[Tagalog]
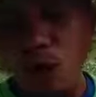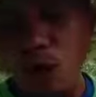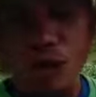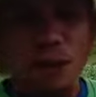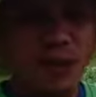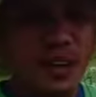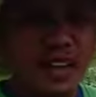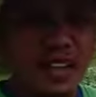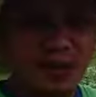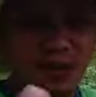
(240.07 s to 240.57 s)
wala
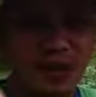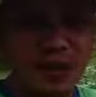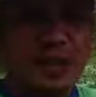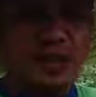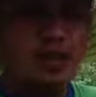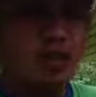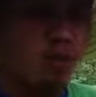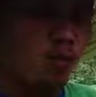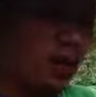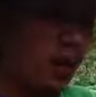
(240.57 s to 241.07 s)
pang
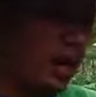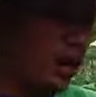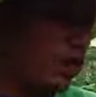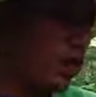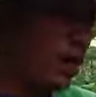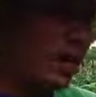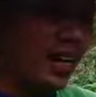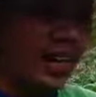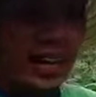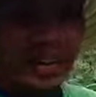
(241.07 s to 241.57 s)
experience kung paano
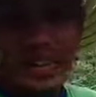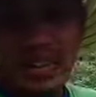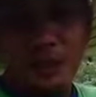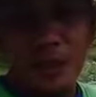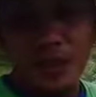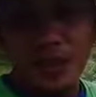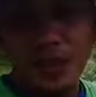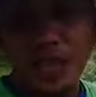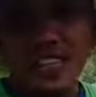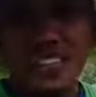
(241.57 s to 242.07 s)
maglagay ng
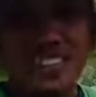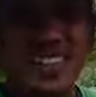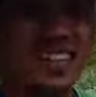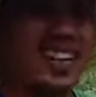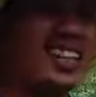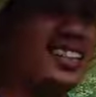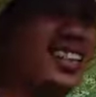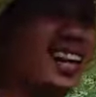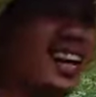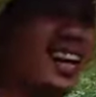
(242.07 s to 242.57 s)
pitlesser
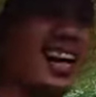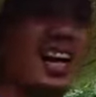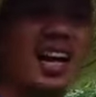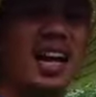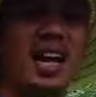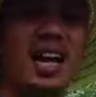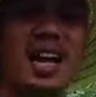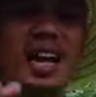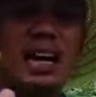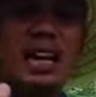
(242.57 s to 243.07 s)
at saka
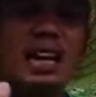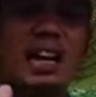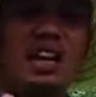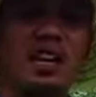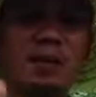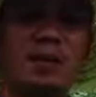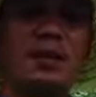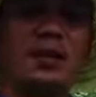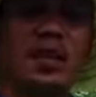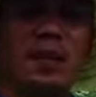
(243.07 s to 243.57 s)
lalo
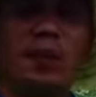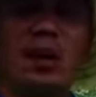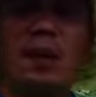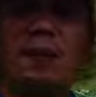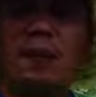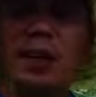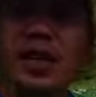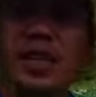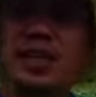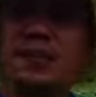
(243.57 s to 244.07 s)
na po sa wala
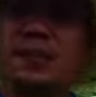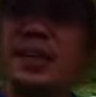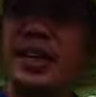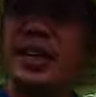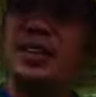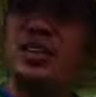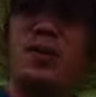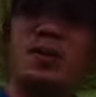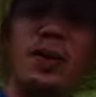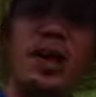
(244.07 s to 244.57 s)
pang
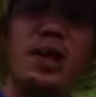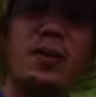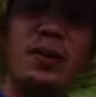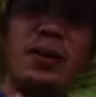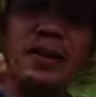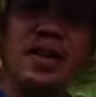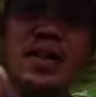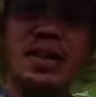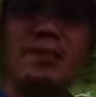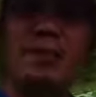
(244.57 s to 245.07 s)
experience kung paano
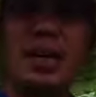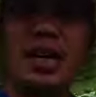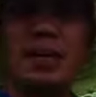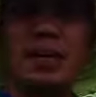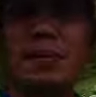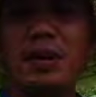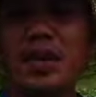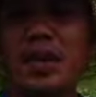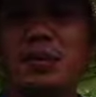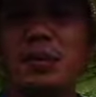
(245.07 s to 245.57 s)
magtanim ng
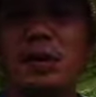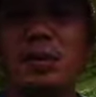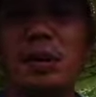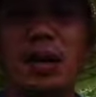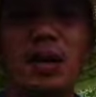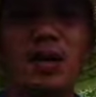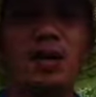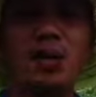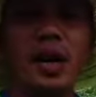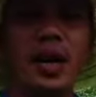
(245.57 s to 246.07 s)
iba't ibang
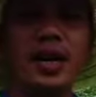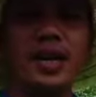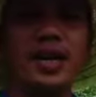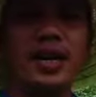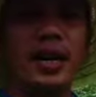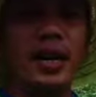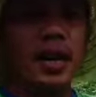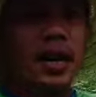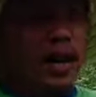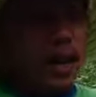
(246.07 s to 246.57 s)
magulay
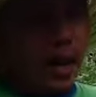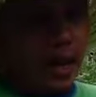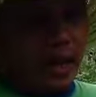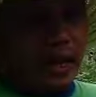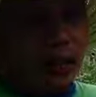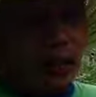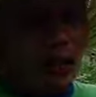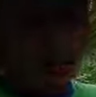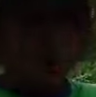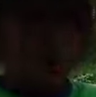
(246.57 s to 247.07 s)

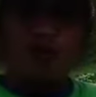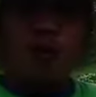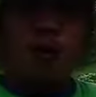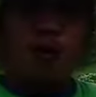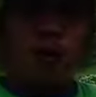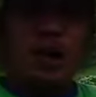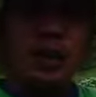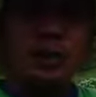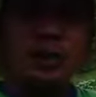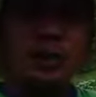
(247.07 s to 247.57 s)
ay wag niyo po
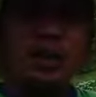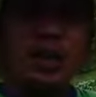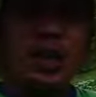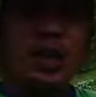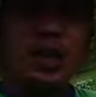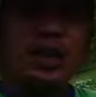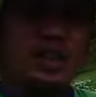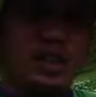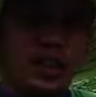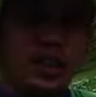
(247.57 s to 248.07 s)

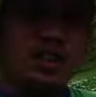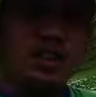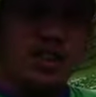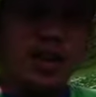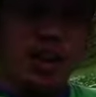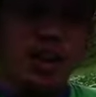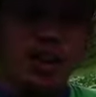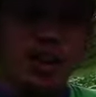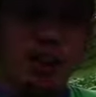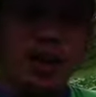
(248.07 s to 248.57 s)
kalimutan, i-search niyo
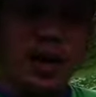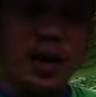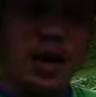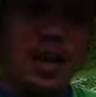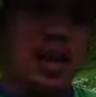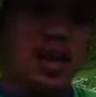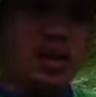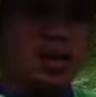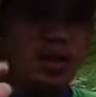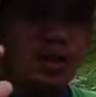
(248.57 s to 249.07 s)
lang yung
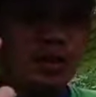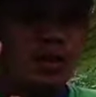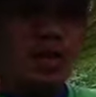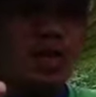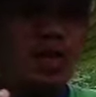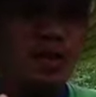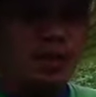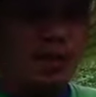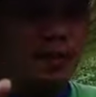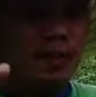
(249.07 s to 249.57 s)
pangalan ko, John
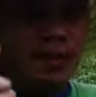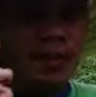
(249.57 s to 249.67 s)
Libby,